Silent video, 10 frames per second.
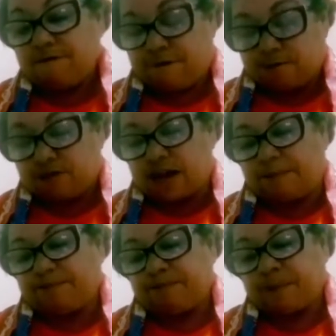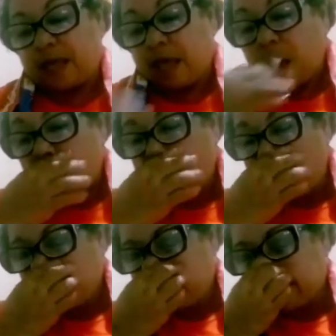Vamos lá.
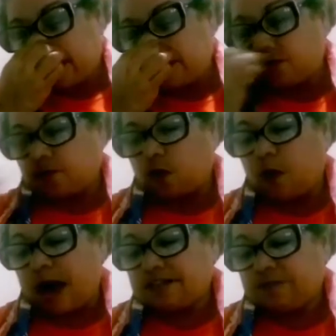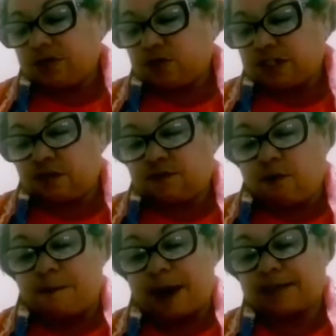Como você estudou, as misturas são
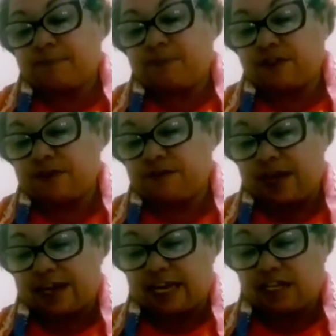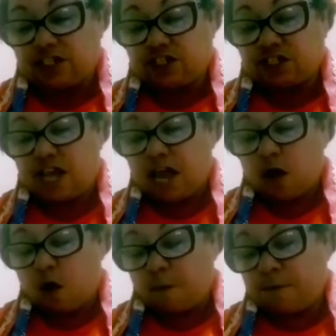formadas por diferentes
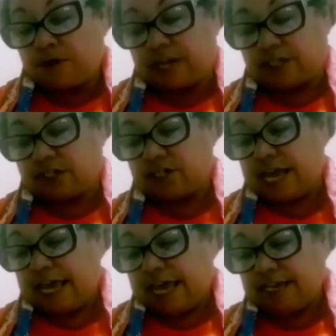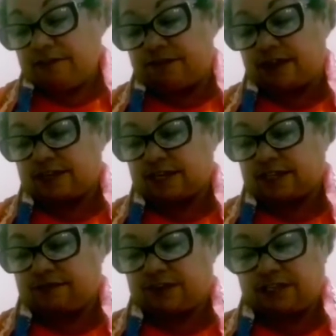componentes. Em diversas
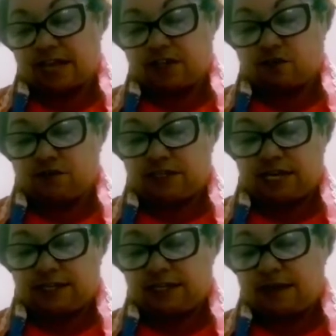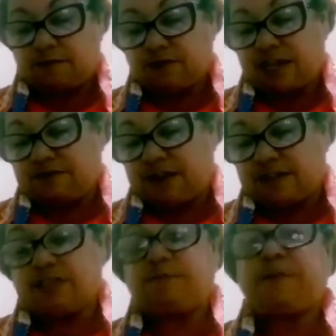atividades do dia a dia, muitas
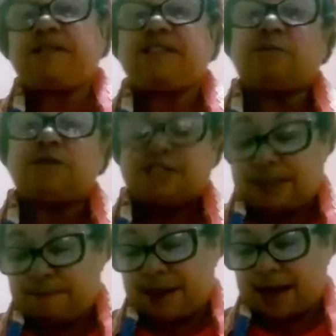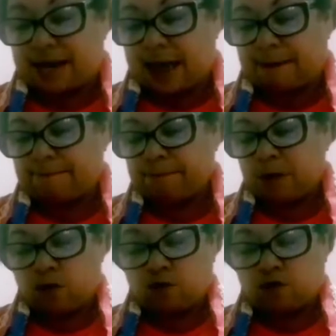vezes precisamos separar
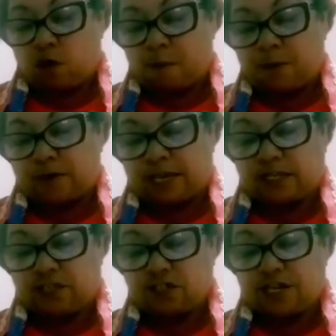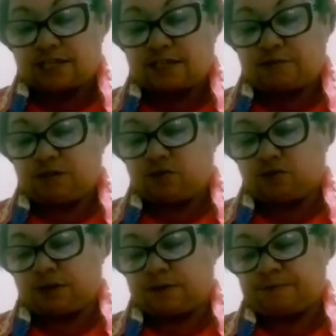os componentes dessas
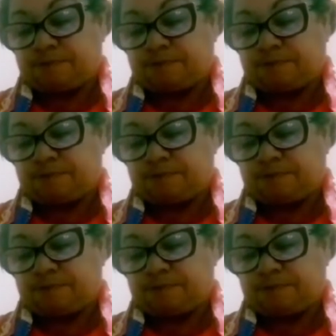misturas.